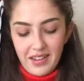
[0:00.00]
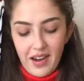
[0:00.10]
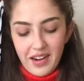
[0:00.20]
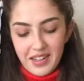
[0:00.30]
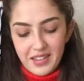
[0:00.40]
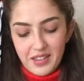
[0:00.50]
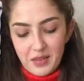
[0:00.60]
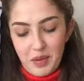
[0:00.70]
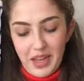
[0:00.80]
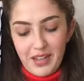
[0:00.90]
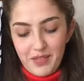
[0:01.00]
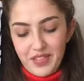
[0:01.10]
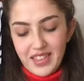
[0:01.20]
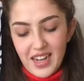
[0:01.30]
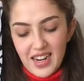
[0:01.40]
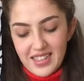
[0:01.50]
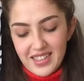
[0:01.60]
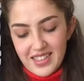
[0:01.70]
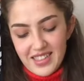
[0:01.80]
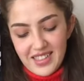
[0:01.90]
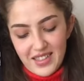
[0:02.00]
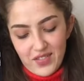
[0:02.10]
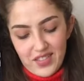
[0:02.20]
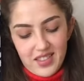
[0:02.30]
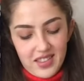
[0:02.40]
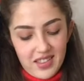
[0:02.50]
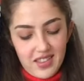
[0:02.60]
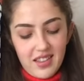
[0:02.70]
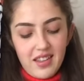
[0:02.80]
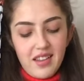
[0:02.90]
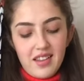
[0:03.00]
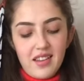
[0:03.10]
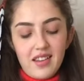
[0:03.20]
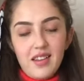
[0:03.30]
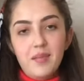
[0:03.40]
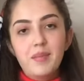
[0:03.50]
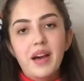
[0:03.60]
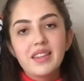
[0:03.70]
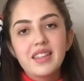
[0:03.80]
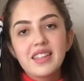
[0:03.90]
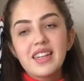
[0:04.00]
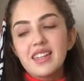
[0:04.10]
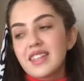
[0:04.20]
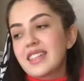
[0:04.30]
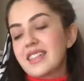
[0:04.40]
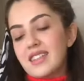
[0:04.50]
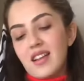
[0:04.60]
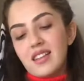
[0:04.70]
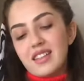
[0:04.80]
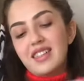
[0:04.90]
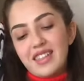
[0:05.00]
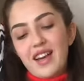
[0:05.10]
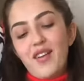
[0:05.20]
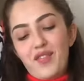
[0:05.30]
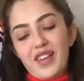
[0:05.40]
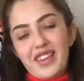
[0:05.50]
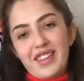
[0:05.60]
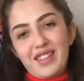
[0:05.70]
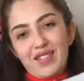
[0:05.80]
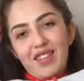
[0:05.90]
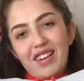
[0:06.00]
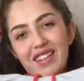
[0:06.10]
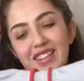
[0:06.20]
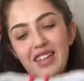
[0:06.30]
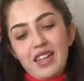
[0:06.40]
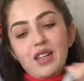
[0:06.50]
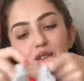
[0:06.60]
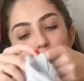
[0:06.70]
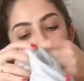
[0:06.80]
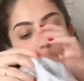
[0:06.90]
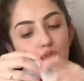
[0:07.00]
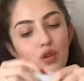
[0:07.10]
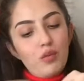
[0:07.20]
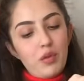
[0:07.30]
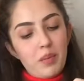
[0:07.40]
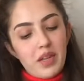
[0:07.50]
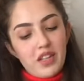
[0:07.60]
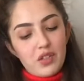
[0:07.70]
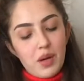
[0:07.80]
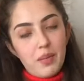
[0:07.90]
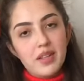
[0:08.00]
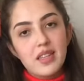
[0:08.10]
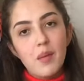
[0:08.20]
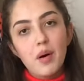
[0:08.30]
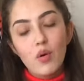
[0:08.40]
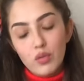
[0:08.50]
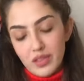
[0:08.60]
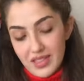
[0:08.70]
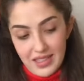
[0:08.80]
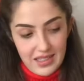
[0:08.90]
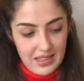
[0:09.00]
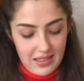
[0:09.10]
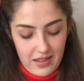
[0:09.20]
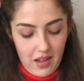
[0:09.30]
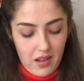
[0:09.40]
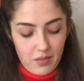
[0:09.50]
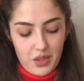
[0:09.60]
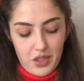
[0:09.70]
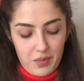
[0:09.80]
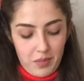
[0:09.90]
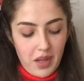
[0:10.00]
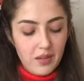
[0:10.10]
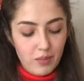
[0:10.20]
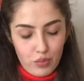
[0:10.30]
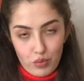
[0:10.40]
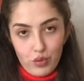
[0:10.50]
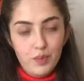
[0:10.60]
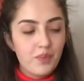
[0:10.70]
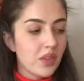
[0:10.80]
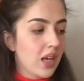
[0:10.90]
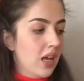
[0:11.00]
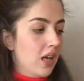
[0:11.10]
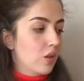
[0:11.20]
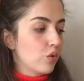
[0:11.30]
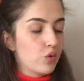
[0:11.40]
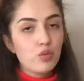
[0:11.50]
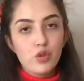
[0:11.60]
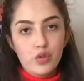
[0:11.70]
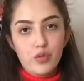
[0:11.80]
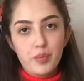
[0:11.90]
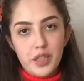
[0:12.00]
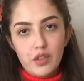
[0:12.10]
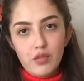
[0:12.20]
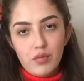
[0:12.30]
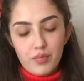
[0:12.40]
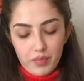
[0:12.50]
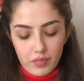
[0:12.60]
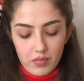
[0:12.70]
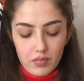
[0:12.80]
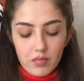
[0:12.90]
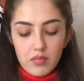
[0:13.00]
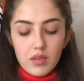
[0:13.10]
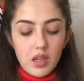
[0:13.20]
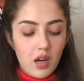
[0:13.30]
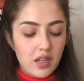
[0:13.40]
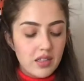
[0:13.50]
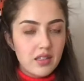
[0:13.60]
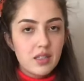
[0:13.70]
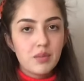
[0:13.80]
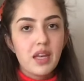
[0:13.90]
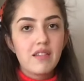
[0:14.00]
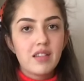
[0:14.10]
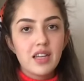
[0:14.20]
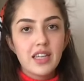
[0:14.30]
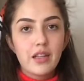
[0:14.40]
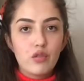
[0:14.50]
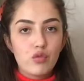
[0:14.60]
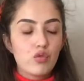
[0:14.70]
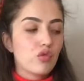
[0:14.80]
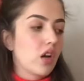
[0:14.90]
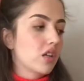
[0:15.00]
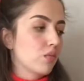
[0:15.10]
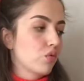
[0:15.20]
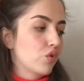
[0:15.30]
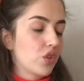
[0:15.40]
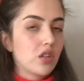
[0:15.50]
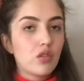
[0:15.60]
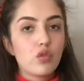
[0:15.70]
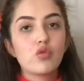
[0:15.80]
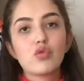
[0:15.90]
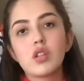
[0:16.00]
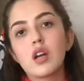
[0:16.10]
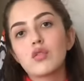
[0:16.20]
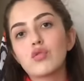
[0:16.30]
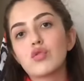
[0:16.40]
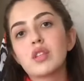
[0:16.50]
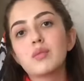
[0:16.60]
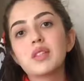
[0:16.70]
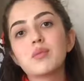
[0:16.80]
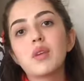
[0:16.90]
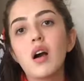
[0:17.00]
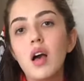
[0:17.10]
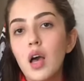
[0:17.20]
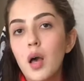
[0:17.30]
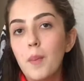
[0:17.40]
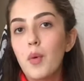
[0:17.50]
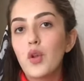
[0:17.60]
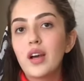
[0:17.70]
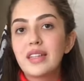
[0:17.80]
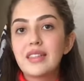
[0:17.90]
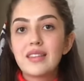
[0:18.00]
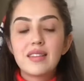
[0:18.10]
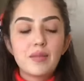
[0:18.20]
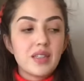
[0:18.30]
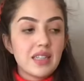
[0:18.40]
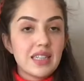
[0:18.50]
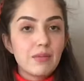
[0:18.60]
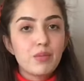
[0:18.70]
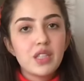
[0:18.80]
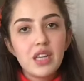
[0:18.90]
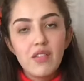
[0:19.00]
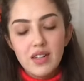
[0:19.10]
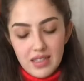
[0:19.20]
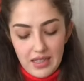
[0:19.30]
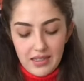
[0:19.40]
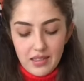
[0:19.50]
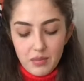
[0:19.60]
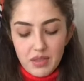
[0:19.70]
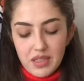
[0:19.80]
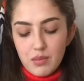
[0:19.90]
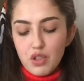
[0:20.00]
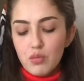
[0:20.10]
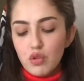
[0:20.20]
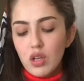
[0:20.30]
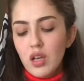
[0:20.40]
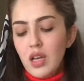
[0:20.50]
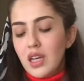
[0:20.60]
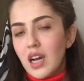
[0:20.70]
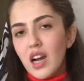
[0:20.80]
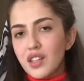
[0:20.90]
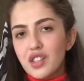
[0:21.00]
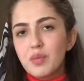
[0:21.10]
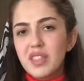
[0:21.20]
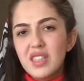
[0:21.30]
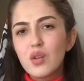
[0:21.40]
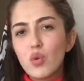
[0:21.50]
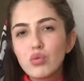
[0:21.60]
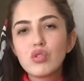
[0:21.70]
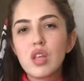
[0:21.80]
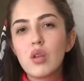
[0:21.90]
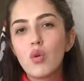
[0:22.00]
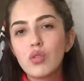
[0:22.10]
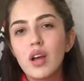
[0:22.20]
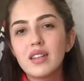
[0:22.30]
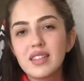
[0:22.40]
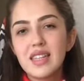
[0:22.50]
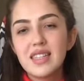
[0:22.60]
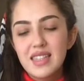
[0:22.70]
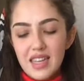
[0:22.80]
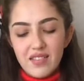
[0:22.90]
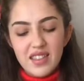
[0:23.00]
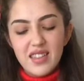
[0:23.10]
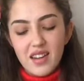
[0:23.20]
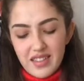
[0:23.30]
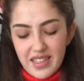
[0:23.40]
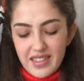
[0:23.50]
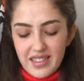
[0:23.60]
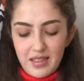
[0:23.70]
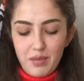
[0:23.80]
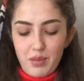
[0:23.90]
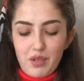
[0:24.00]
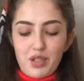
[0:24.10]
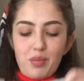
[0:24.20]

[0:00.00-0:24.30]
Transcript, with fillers: arkadaşım Elif'in kardeşinin siviti. Bende ne kadar insanların kıyafetleri var. Çorluyor muyum ben acaba biraz? Ama onu nasıl almıştım ben bunu? Üşümüştüm bir gün. Arkadaşım da evden geliyordu. Üsküdar'da buluşacaktık. O Üsküdar'da oturuyor demiştim ya böyle hani hırka gibi bir şey varsa getirir misin demiştim. O da kardeşim ikiler olursan onlar da senin sevdiğin tarz getirin demişti.